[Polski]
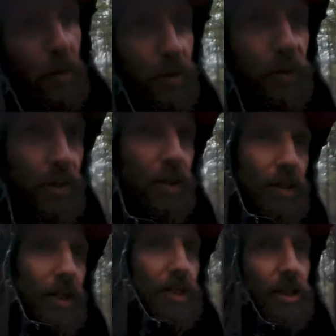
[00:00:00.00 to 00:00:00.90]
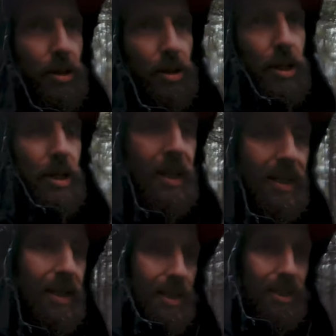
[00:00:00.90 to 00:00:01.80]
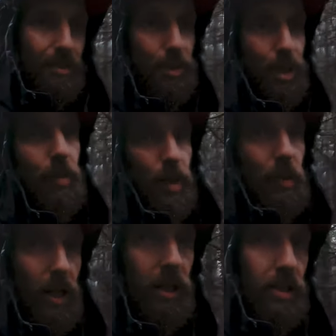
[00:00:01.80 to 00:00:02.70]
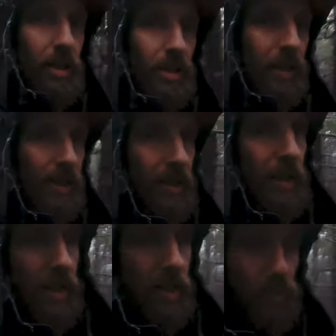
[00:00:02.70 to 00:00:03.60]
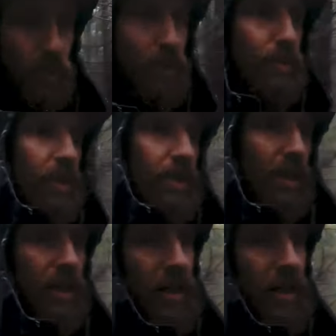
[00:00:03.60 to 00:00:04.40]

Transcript: motywuje do dalszej drogi, żeby szybciej przejść. Im szybciej przejdę,